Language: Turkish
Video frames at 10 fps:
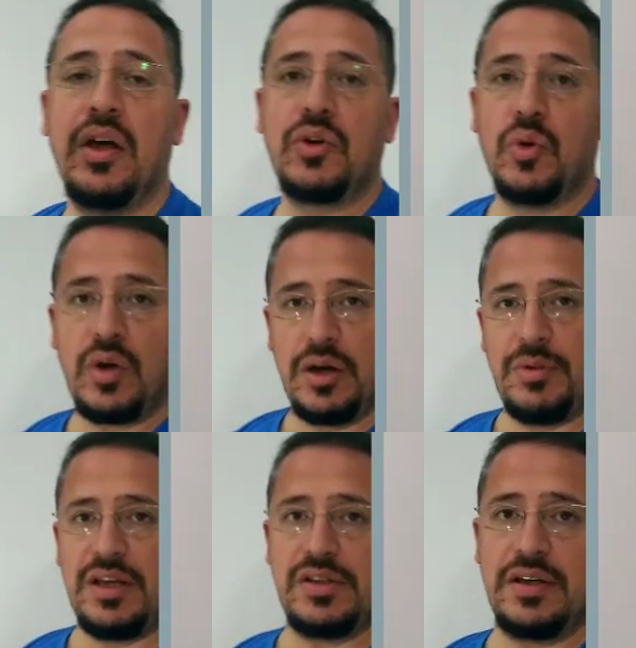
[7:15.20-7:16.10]

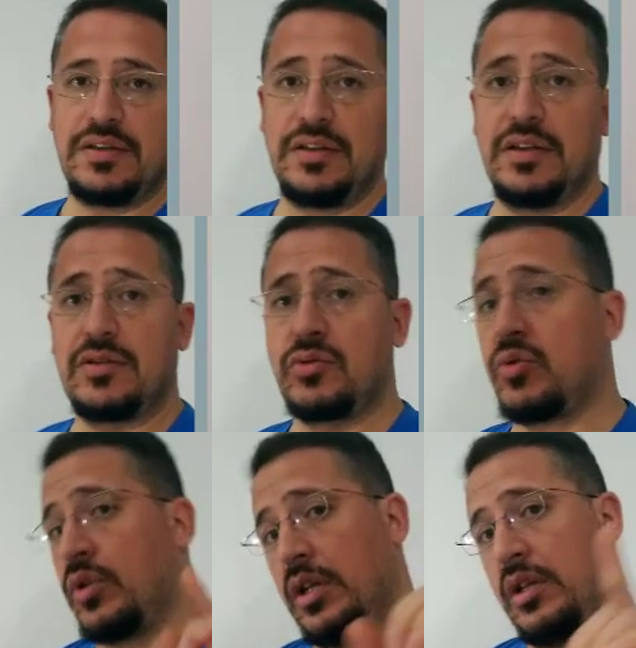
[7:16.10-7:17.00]
görebileceksiniz.
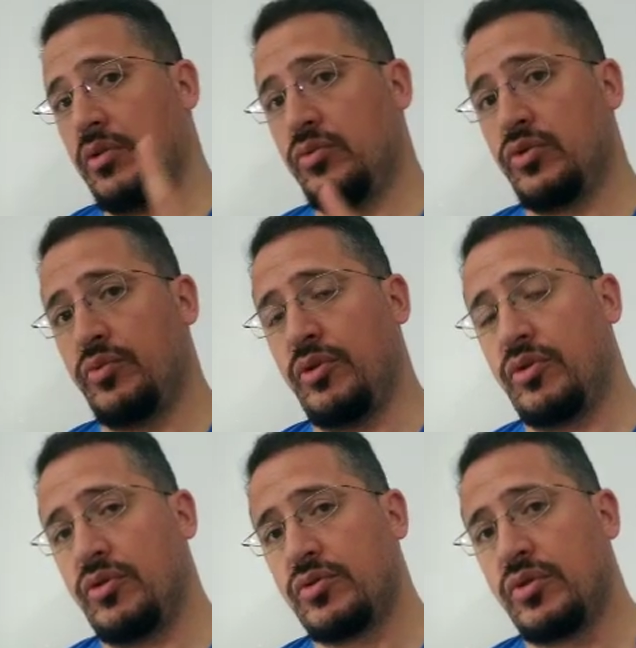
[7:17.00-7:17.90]
Kuralları
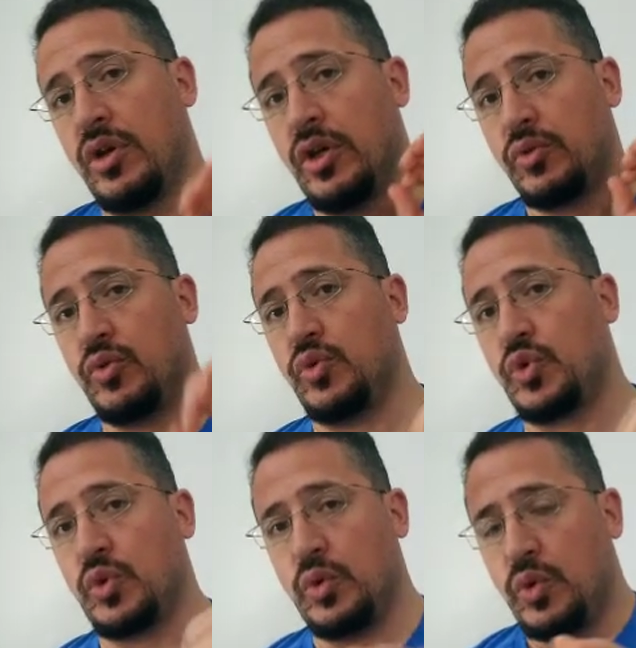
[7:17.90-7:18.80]
unutmuyoruz.
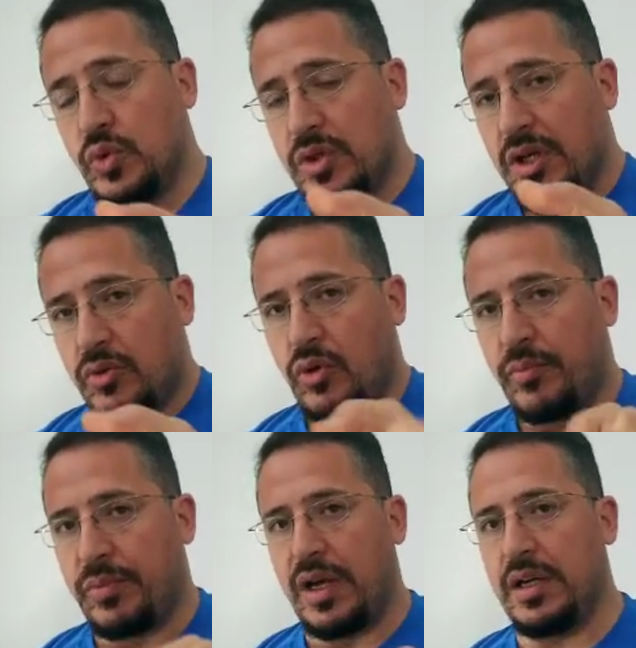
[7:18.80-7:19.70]
Güçlüyse
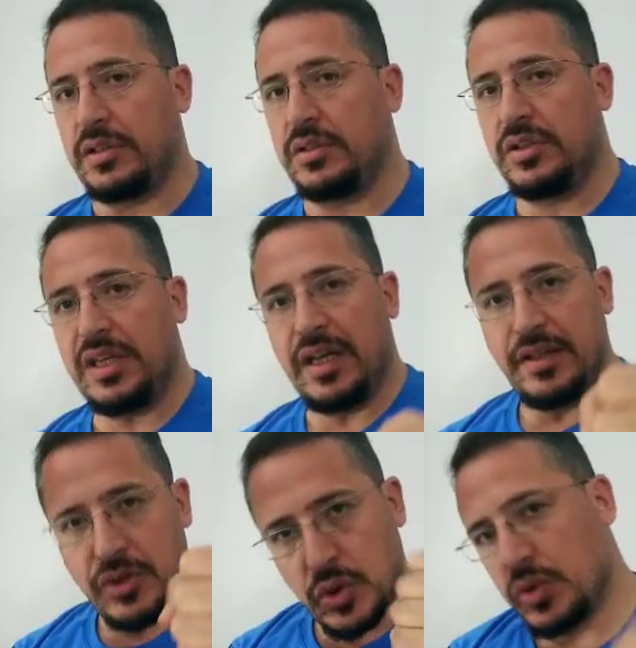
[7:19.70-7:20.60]
toplar,
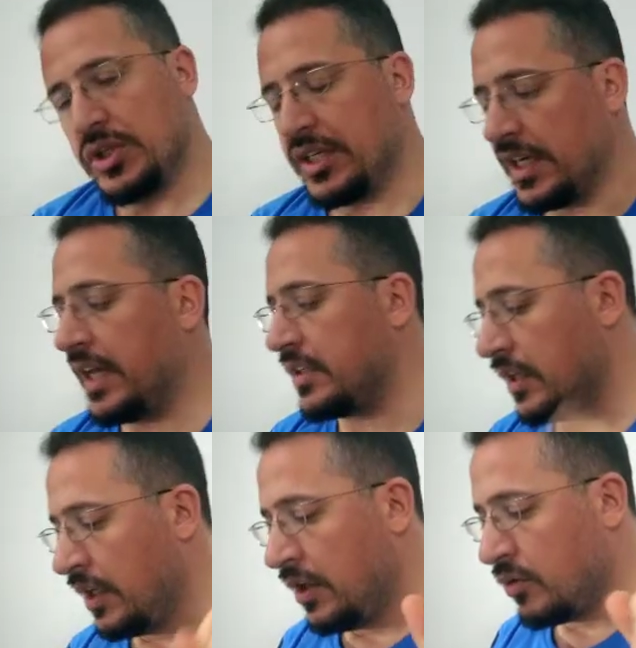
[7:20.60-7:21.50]
kendine çok çeker.
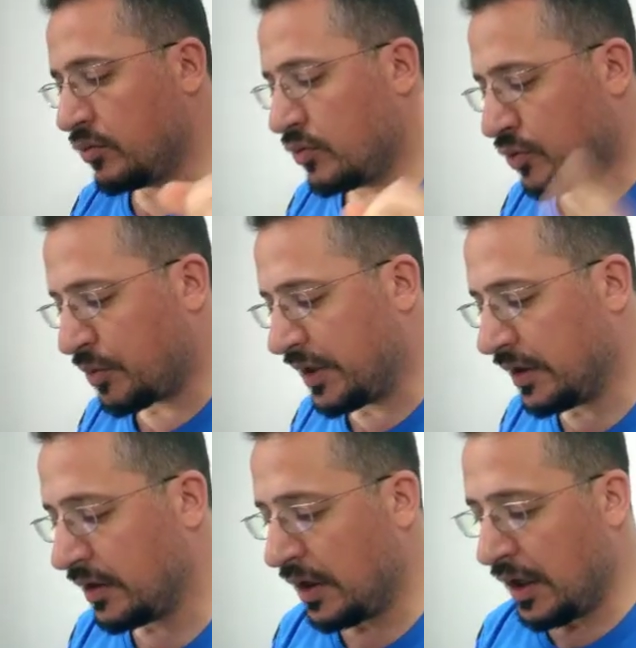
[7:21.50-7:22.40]
Unutmayın.
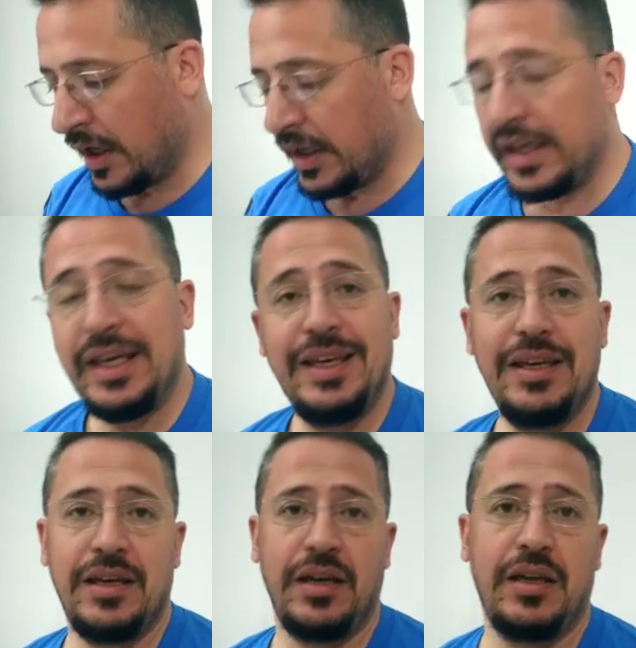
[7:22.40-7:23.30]

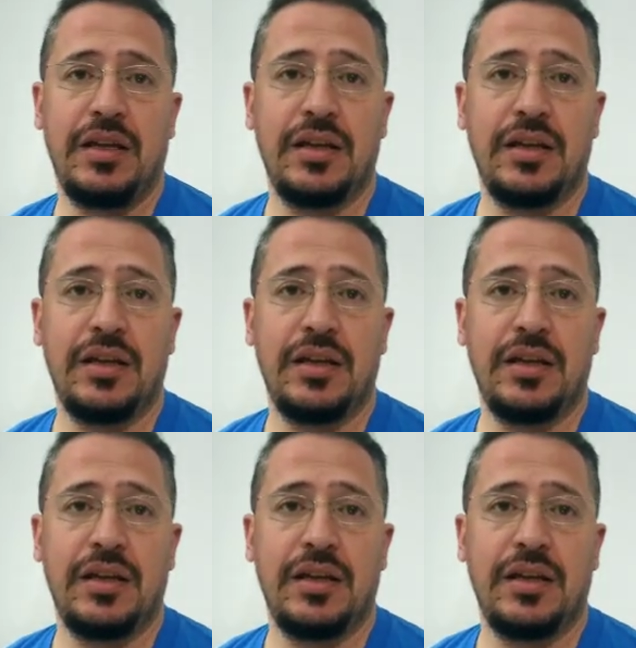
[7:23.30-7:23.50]
İyi,